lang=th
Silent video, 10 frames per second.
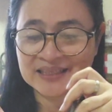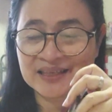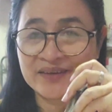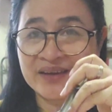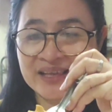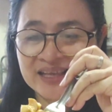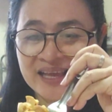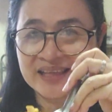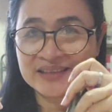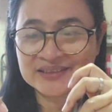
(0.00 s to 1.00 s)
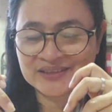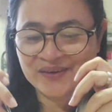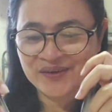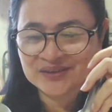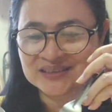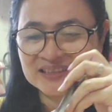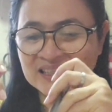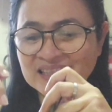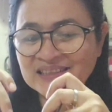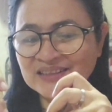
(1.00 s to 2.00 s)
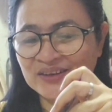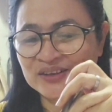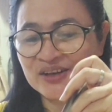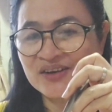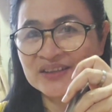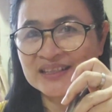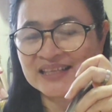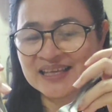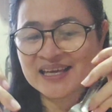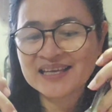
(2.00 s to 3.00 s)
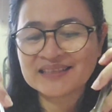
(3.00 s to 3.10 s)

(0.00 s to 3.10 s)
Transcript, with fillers: เขาให้ไก่สองชิ้นสองน่องนะคะ